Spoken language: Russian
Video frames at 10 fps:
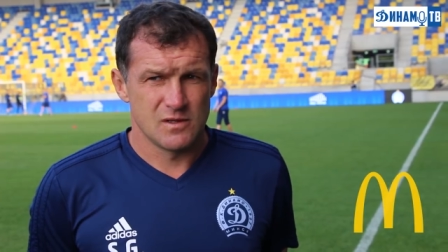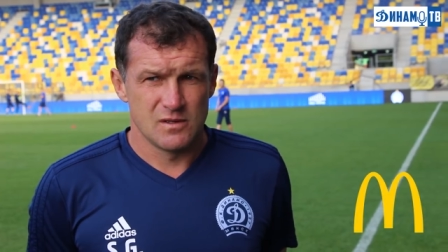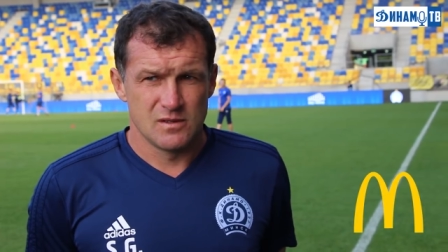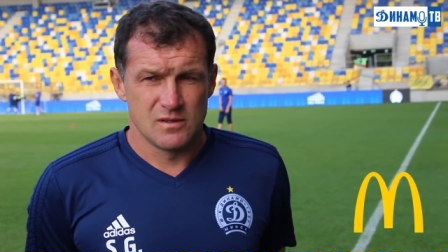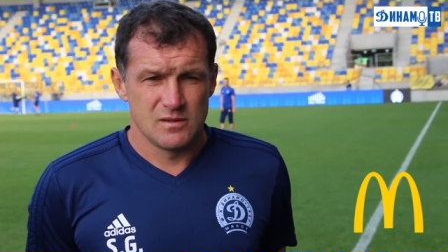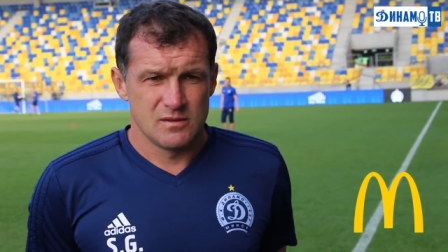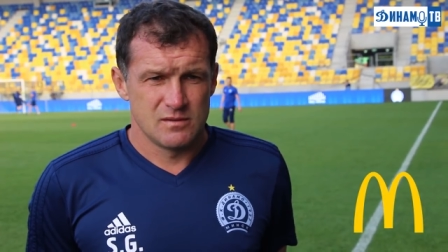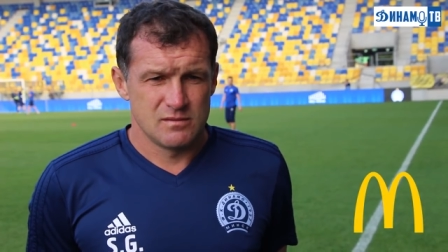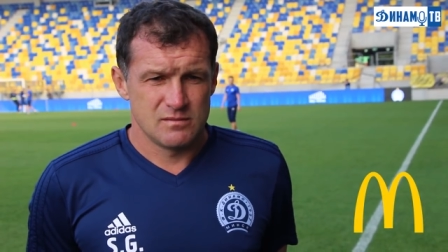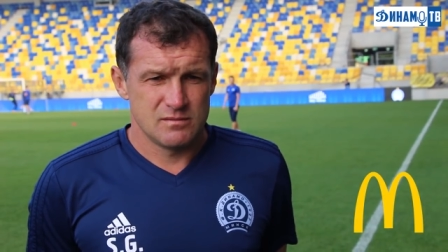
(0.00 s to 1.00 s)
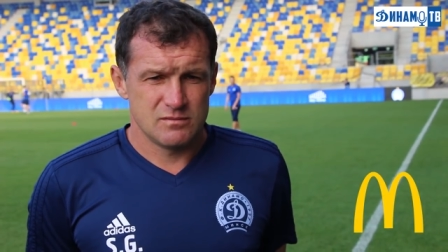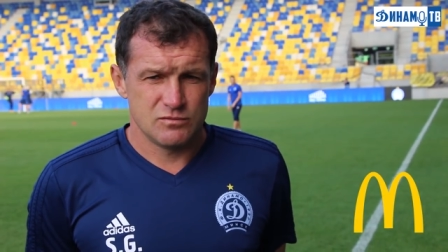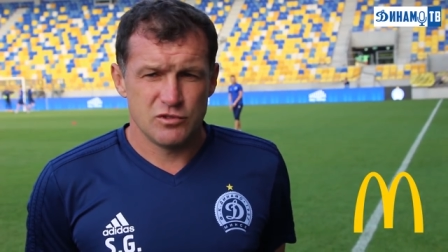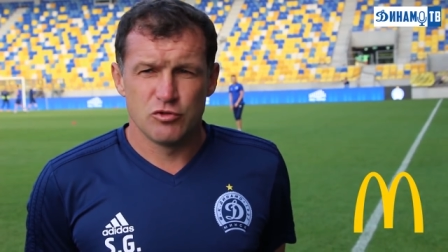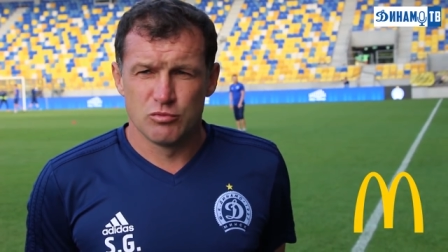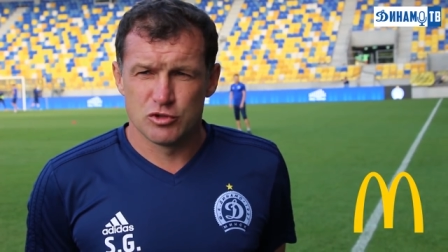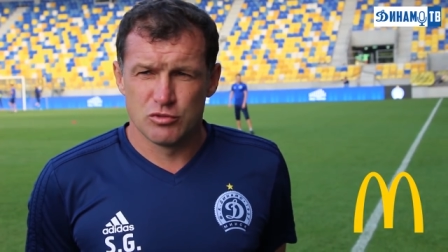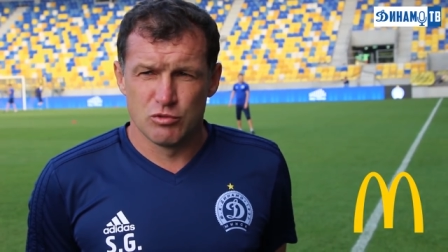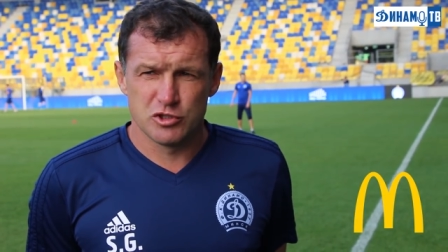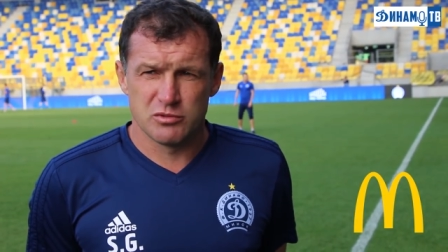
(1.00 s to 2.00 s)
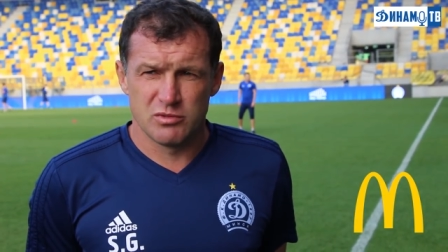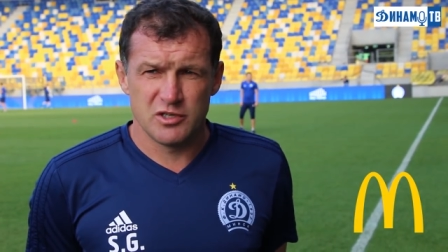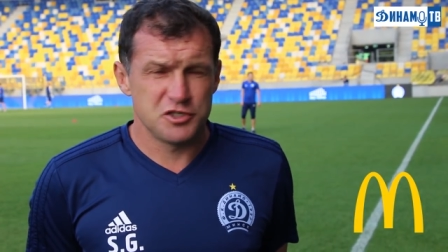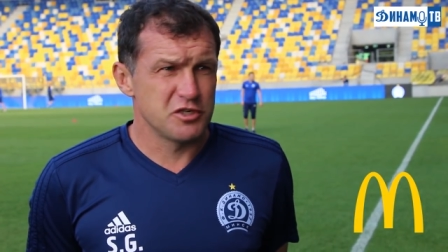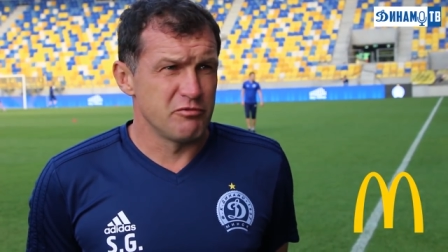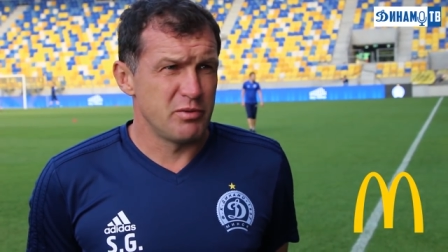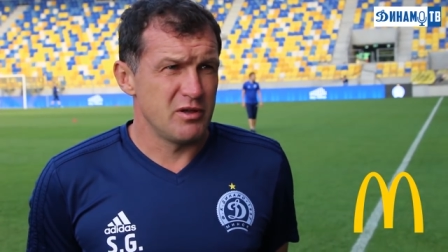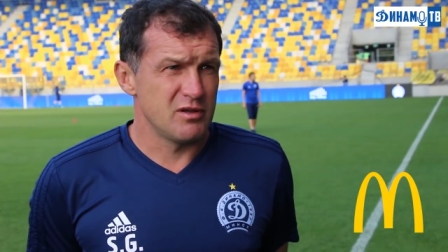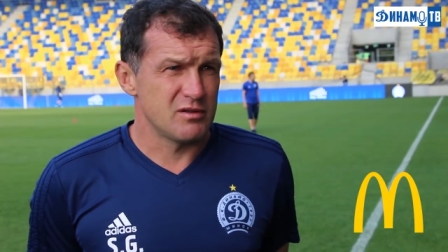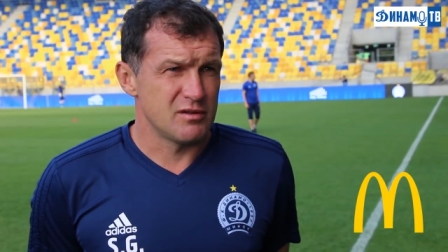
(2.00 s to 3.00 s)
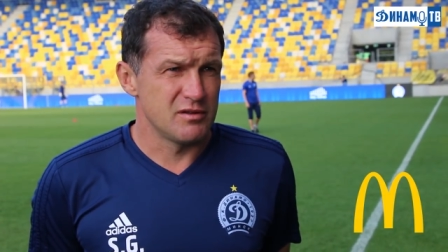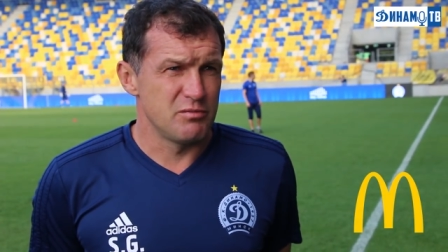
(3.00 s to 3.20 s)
или без разницы? Ну, я думаю, что больше болельщиков приедет,